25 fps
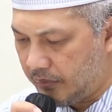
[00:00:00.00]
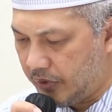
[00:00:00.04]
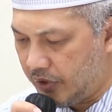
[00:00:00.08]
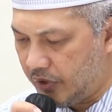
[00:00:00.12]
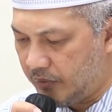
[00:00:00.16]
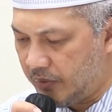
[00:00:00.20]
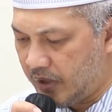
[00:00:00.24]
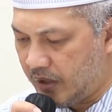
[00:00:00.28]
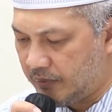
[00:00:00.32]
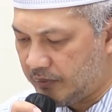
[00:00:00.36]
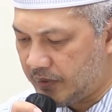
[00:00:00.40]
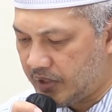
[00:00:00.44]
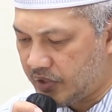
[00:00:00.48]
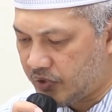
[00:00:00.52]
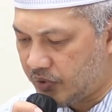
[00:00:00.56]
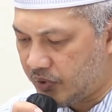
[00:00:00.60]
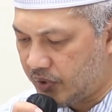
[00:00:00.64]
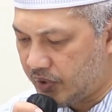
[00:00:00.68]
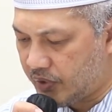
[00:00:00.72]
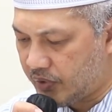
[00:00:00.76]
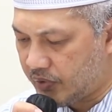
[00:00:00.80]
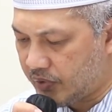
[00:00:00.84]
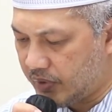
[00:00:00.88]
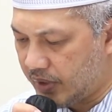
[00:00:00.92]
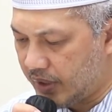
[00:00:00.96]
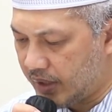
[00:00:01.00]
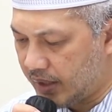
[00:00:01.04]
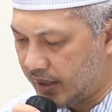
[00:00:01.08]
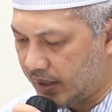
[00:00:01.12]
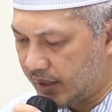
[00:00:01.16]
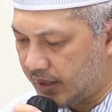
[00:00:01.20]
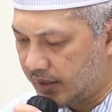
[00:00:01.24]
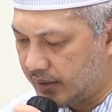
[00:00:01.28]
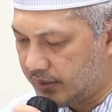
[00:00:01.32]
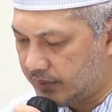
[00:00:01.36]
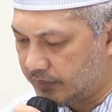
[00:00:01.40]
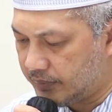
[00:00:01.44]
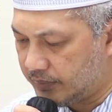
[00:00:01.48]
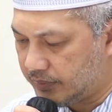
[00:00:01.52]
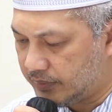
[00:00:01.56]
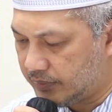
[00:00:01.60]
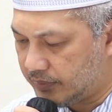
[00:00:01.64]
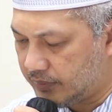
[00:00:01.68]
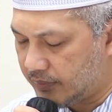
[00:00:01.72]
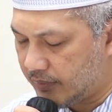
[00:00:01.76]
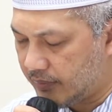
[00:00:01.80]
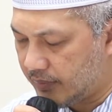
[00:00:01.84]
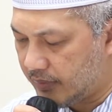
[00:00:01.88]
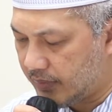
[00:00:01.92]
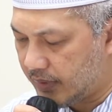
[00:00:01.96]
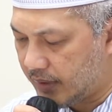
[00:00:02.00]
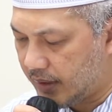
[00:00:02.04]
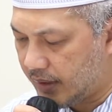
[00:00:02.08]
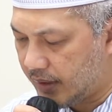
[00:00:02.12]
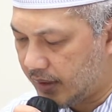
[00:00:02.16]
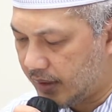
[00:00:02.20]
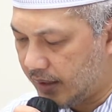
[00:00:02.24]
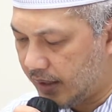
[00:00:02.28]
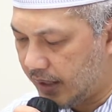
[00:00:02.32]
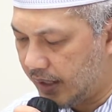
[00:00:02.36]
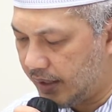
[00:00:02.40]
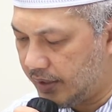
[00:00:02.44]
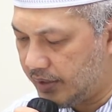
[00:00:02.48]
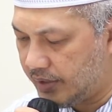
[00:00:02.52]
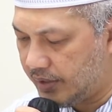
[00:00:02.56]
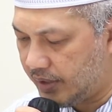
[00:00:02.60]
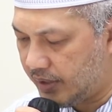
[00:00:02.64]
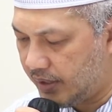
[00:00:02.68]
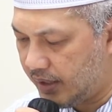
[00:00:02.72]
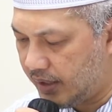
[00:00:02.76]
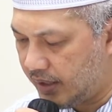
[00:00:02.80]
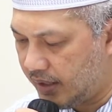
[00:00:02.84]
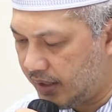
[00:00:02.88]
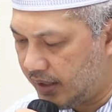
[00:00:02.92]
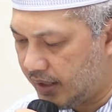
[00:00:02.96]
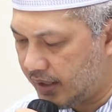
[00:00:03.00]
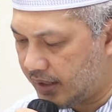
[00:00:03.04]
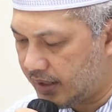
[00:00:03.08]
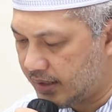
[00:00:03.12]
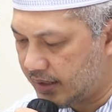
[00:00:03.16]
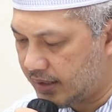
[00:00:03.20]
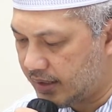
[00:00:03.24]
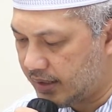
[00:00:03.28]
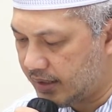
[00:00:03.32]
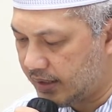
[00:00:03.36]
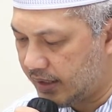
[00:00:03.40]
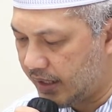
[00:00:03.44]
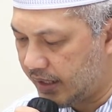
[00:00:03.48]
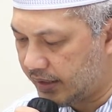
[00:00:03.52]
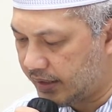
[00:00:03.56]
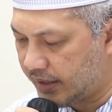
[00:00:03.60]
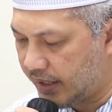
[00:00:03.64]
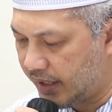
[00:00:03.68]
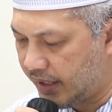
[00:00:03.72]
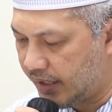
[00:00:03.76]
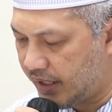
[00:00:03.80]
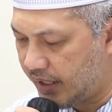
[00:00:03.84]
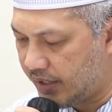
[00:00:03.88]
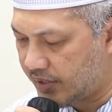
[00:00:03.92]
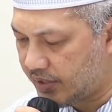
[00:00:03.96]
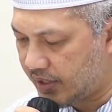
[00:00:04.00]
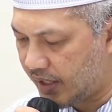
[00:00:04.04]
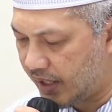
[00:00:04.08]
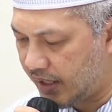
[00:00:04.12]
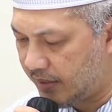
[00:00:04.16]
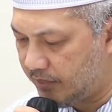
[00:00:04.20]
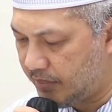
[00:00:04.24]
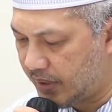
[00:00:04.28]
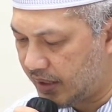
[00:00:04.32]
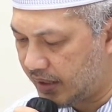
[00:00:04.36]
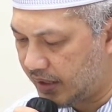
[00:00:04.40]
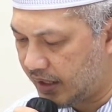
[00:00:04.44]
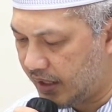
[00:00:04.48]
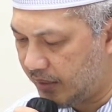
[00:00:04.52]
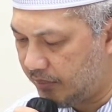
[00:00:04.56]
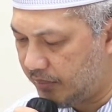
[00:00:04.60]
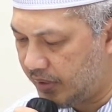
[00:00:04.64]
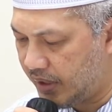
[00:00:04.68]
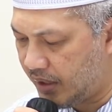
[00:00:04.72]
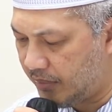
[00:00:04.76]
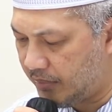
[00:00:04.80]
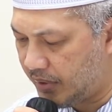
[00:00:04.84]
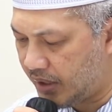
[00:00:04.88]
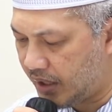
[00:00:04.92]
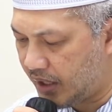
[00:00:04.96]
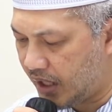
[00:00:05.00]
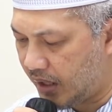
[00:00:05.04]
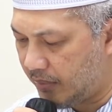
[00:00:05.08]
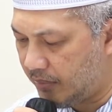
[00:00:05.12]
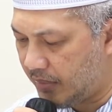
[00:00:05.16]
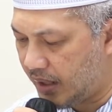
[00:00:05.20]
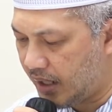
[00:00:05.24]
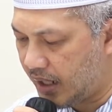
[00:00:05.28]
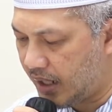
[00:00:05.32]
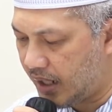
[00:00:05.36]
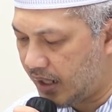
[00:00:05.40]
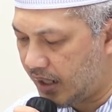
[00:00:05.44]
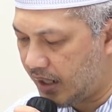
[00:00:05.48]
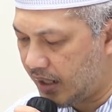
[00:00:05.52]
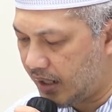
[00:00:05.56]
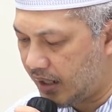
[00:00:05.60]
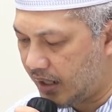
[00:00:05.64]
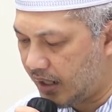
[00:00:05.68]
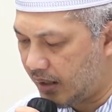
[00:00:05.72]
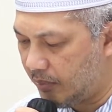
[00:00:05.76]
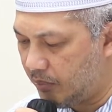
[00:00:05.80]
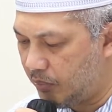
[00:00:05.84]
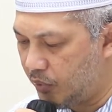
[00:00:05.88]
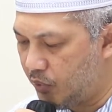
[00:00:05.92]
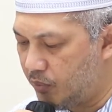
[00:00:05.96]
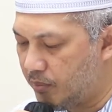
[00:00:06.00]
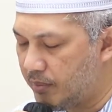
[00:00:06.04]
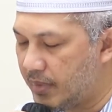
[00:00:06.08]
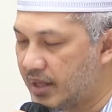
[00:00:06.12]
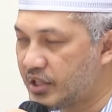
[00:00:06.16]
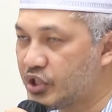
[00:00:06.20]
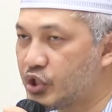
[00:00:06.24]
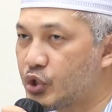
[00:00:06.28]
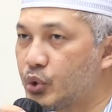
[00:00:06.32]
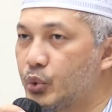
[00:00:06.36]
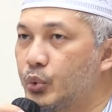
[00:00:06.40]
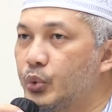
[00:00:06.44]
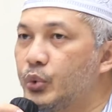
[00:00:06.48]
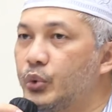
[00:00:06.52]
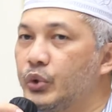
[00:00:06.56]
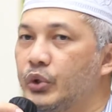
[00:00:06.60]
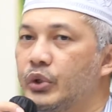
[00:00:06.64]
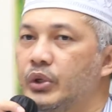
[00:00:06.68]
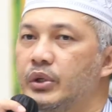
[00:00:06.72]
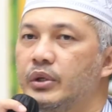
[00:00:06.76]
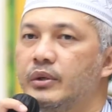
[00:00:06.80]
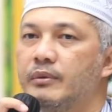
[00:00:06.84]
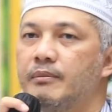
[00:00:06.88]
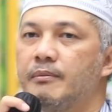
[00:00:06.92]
Bapak-bapak, saudara-saudara, hadis ini datangnya dari sahabat Nabi yang bernama Abu Mas'ud.